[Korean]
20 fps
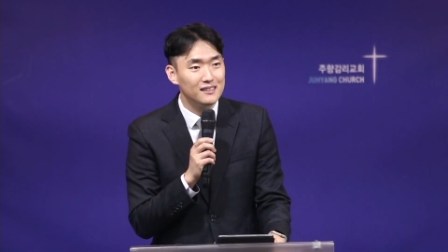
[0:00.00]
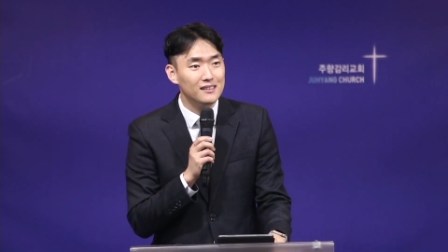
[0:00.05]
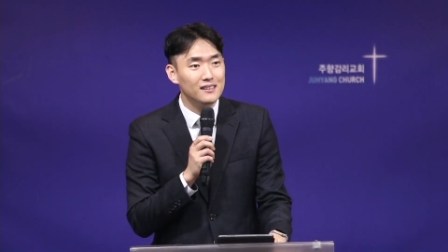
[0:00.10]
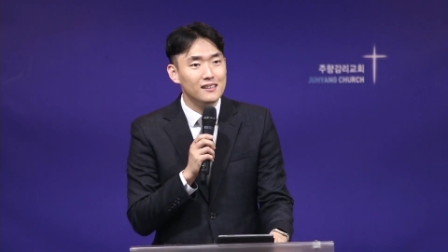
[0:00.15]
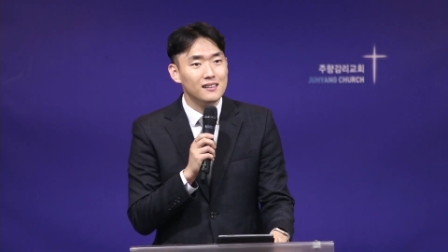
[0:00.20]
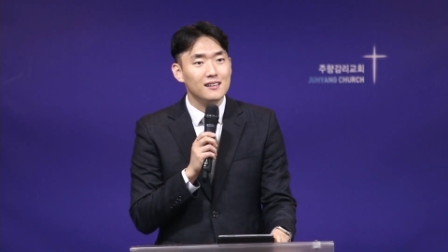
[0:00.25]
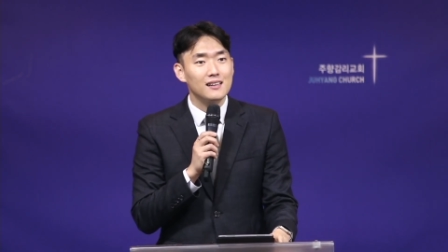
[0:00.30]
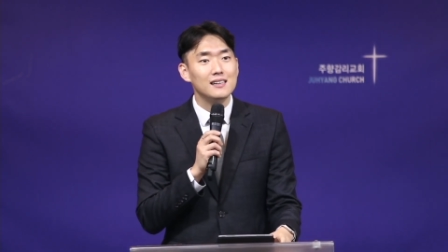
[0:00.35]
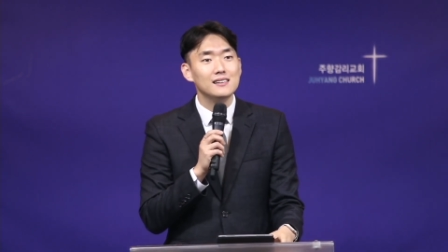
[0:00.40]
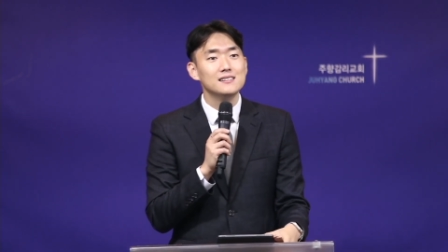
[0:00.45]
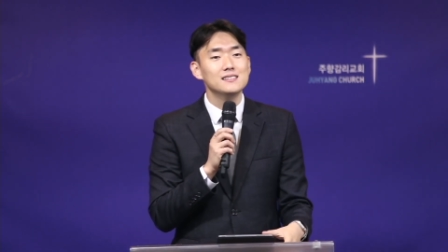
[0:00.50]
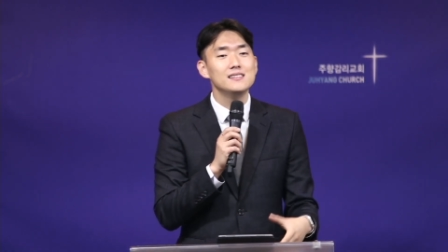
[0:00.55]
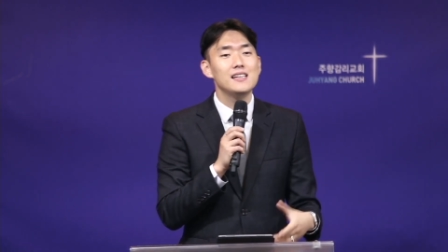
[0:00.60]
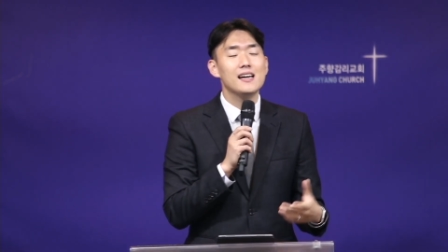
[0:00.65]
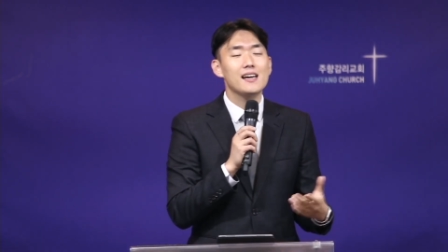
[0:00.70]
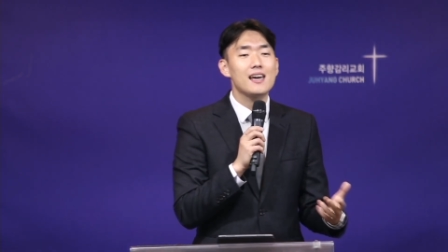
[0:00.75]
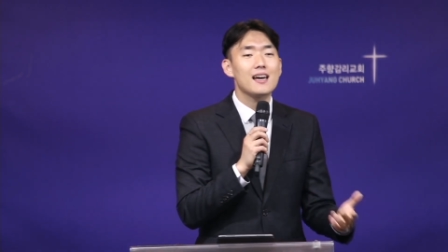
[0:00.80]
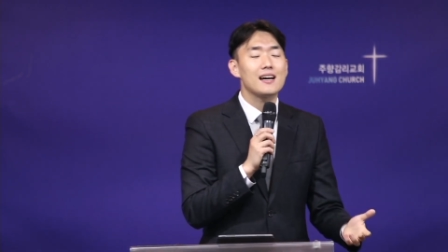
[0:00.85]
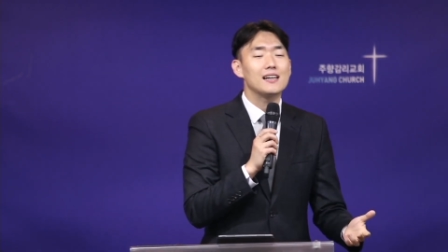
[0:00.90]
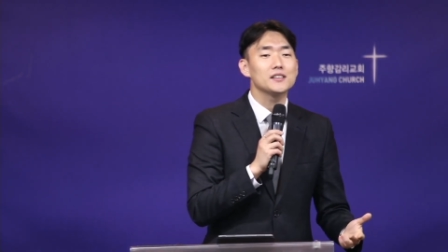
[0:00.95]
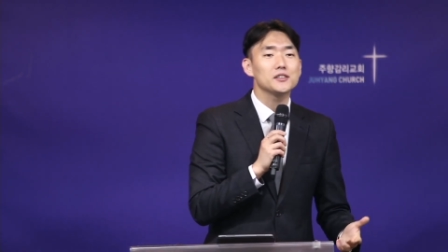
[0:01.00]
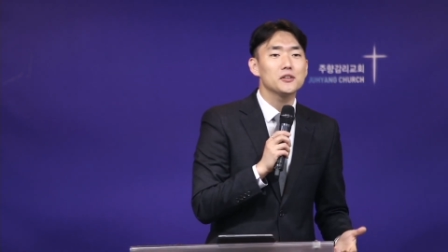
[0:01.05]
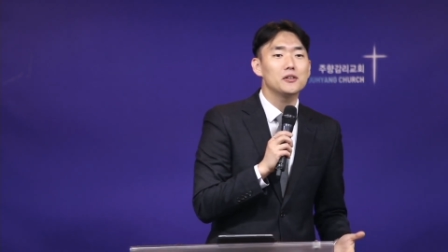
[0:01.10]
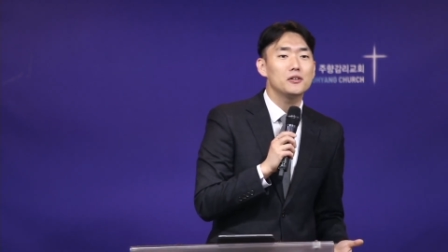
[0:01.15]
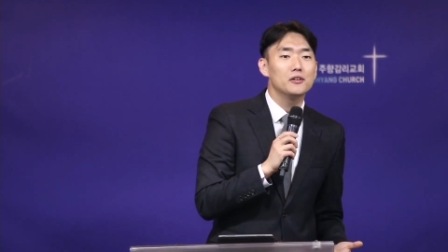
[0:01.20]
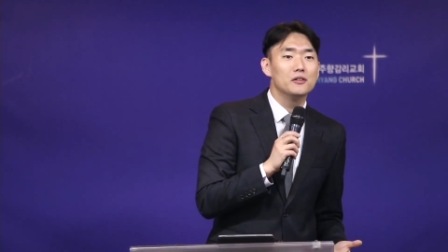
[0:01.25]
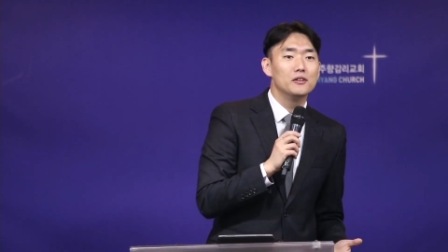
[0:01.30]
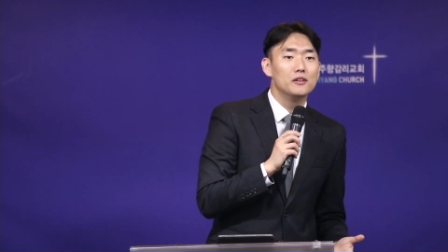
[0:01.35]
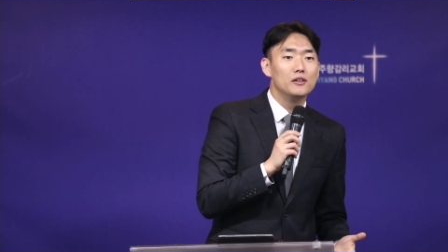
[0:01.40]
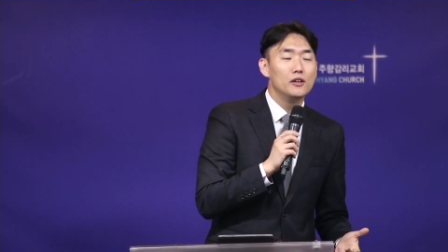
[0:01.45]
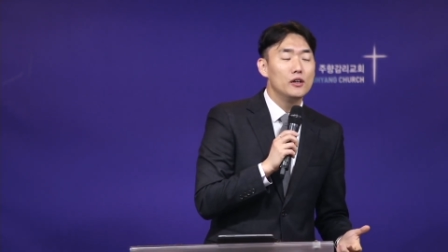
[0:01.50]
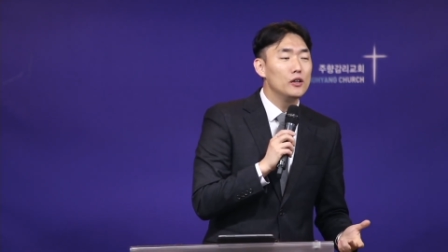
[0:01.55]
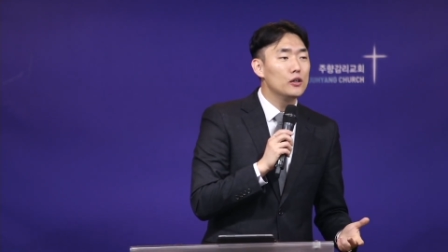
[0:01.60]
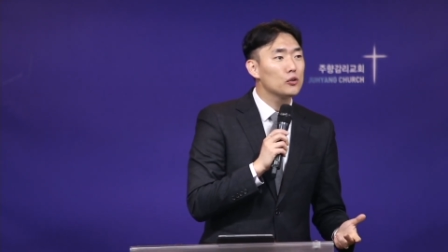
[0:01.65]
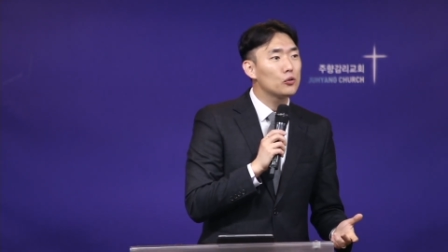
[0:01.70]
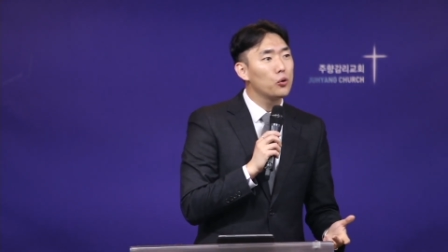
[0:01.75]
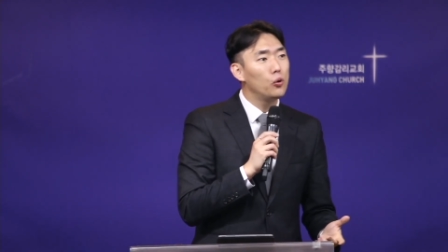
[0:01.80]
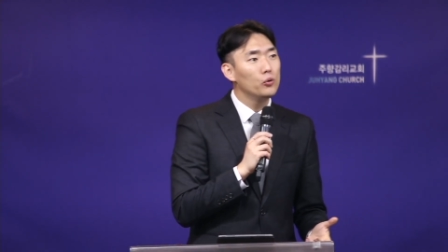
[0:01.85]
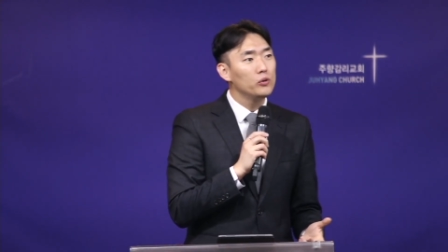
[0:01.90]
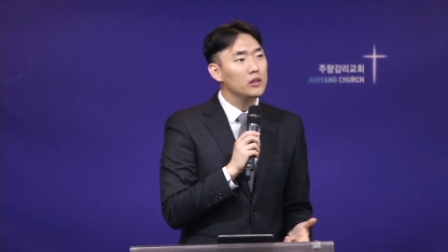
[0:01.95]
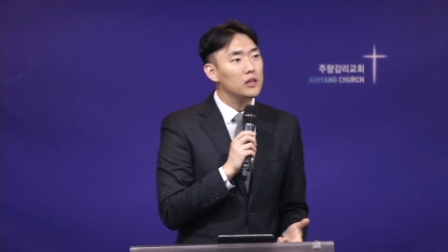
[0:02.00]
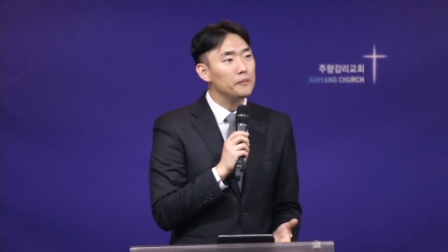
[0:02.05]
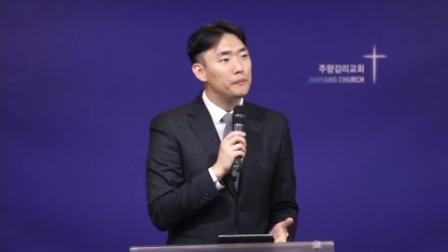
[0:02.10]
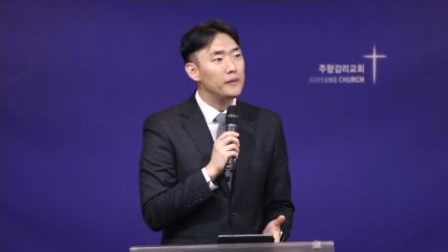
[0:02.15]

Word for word: 그러니까 은행에 가서 돈을